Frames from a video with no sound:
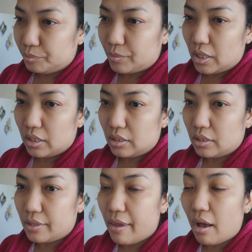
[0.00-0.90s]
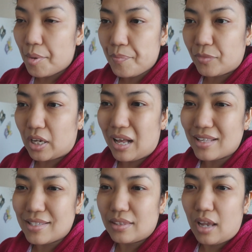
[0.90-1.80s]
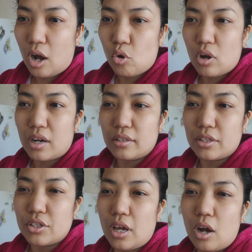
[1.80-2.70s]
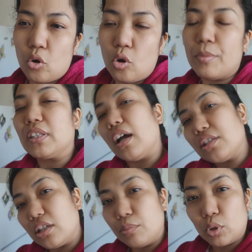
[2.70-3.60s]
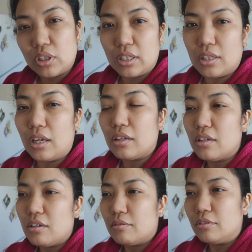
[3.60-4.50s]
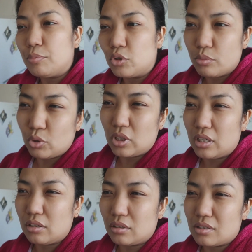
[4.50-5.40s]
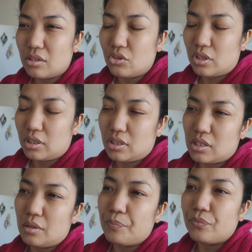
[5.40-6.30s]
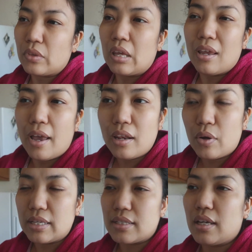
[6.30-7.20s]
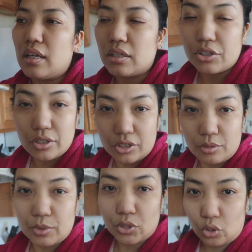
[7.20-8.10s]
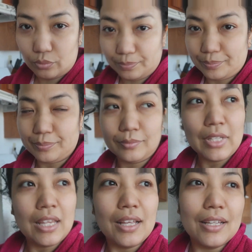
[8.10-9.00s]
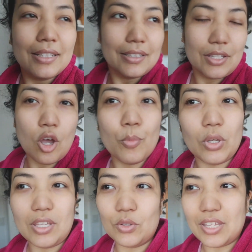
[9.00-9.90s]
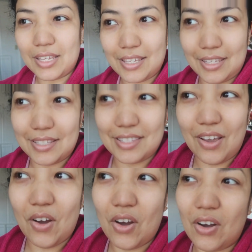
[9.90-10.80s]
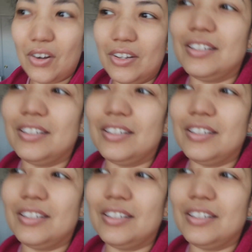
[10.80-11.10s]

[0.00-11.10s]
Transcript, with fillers: うんいやなんか焦って箱から出して箱をまたあっちに持ってって荷物持ってくるとかそういうんじゃなくてさ anyways 支度しましょう今日もいいお天気ですよ